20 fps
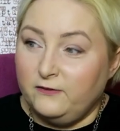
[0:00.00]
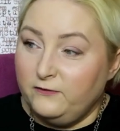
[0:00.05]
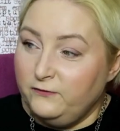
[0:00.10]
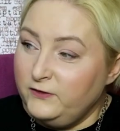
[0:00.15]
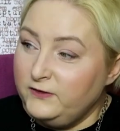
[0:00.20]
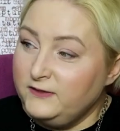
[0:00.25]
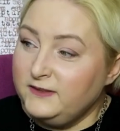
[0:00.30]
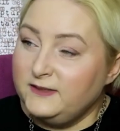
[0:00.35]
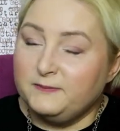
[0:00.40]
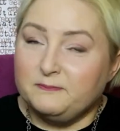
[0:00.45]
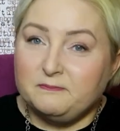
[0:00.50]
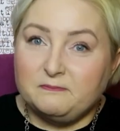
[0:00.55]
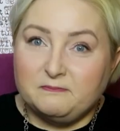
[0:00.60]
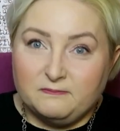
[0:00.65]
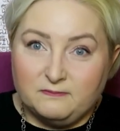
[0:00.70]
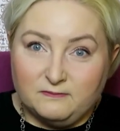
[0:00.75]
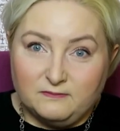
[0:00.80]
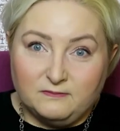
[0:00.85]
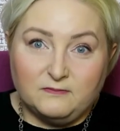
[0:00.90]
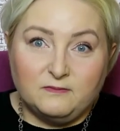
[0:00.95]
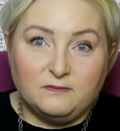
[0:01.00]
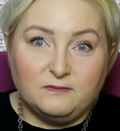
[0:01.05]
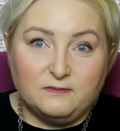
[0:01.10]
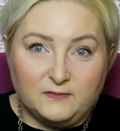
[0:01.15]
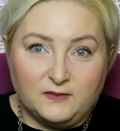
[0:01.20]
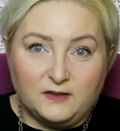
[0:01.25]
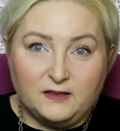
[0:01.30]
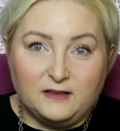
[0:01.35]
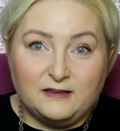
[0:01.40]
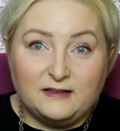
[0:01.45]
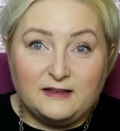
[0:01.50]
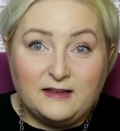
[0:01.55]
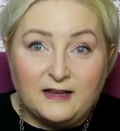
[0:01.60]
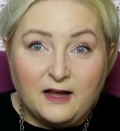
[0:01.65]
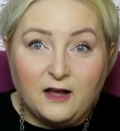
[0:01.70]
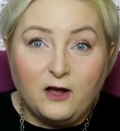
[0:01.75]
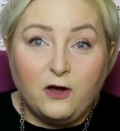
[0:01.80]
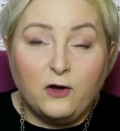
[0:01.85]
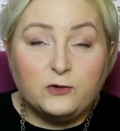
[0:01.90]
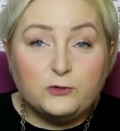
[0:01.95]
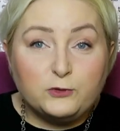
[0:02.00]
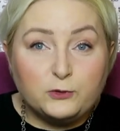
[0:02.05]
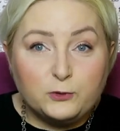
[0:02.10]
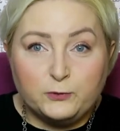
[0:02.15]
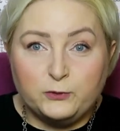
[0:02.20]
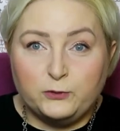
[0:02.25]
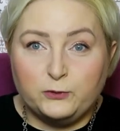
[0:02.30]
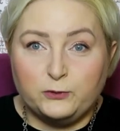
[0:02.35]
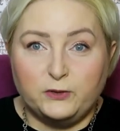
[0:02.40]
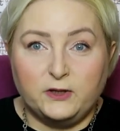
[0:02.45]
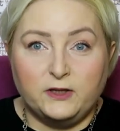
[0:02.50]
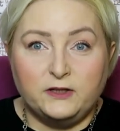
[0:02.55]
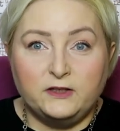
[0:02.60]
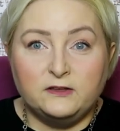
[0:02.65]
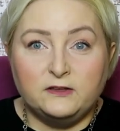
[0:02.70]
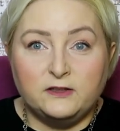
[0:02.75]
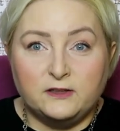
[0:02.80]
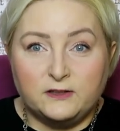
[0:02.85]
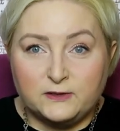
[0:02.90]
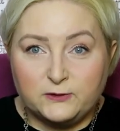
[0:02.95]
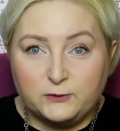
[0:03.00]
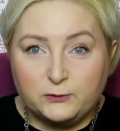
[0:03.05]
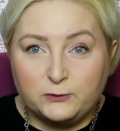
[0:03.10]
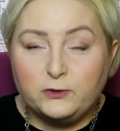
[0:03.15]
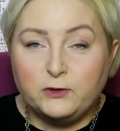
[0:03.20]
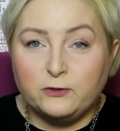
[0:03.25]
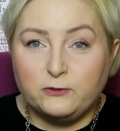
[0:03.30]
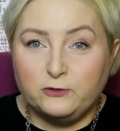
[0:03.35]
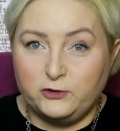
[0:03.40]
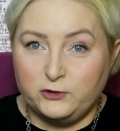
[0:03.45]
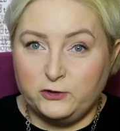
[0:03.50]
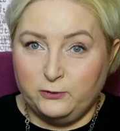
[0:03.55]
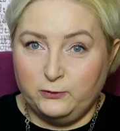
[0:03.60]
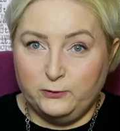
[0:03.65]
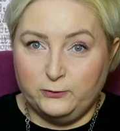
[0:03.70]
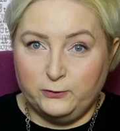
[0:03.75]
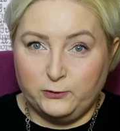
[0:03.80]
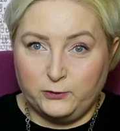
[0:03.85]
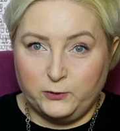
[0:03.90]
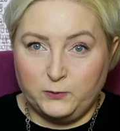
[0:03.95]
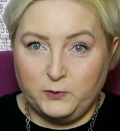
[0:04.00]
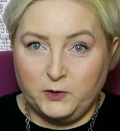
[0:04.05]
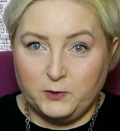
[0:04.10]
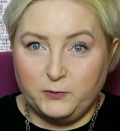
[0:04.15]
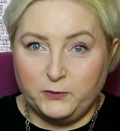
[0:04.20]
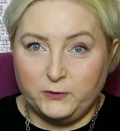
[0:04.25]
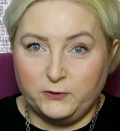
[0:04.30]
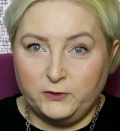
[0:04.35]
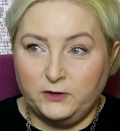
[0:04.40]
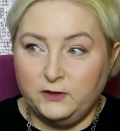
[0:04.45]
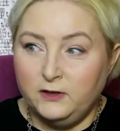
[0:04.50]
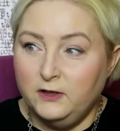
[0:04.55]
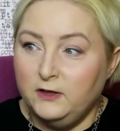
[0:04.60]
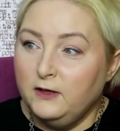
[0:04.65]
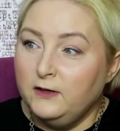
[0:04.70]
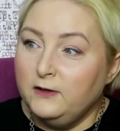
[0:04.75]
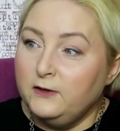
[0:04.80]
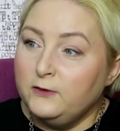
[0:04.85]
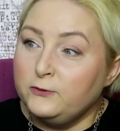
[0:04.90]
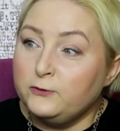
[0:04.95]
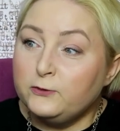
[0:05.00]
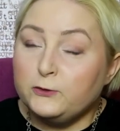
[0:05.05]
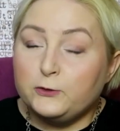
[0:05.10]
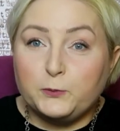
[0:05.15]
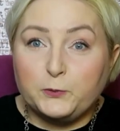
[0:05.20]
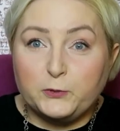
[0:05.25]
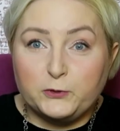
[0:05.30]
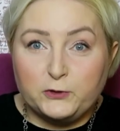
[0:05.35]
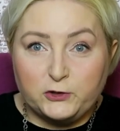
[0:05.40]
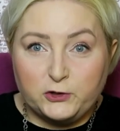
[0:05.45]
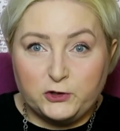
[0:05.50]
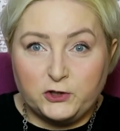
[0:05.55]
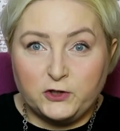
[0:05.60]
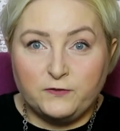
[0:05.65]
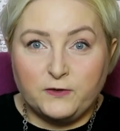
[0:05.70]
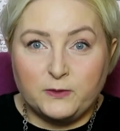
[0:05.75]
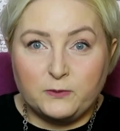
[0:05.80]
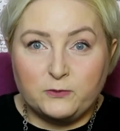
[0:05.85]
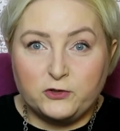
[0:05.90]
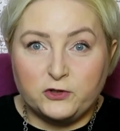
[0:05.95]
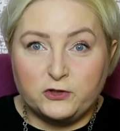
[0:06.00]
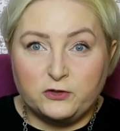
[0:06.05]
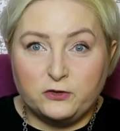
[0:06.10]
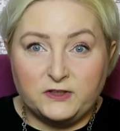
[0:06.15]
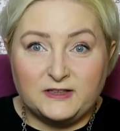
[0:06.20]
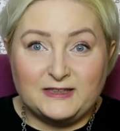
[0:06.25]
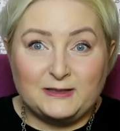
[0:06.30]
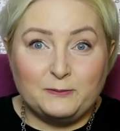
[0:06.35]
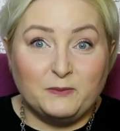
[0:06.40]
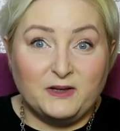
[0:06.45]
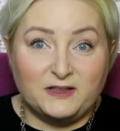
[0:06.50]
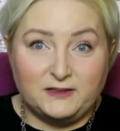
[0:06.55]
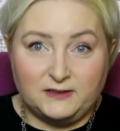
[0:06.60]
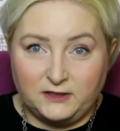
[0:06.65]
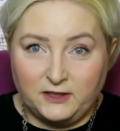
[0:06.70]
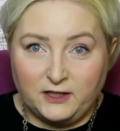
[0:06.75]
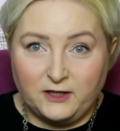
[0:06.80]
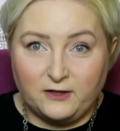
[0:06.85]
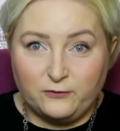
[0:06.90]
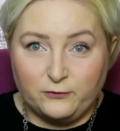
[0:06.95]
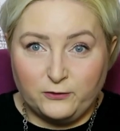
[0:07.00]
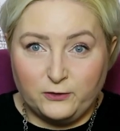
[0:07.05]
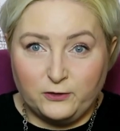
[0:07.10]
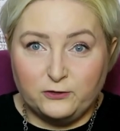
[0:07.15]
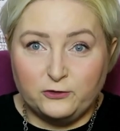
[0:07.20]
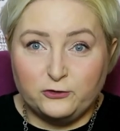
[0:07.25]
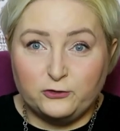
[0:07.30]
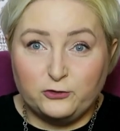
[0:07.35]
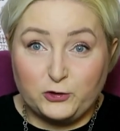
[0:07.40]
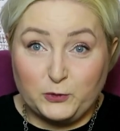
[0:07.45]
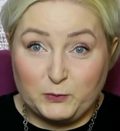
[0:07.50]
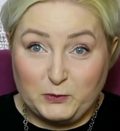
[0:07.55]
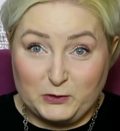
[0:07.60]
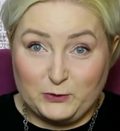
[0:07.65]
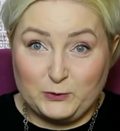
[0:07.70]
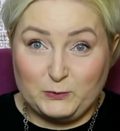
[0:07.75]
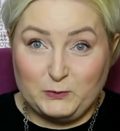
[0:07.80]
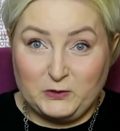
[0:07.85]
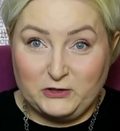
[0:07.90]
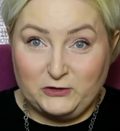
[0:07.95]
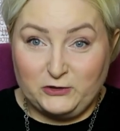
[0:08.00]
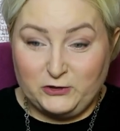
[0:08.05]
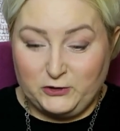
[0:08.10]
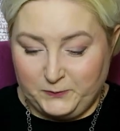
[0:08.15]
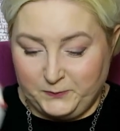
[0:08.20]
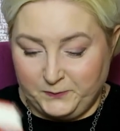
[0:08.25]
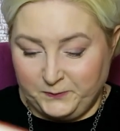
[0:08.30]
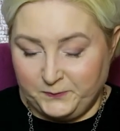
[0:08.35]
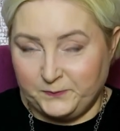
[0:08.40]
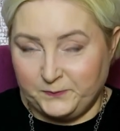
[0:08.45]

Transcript: Więc dla osób, które interesują kulturą Japonii, no to podejrzewam, że to jest must have. Trzeba to mieć.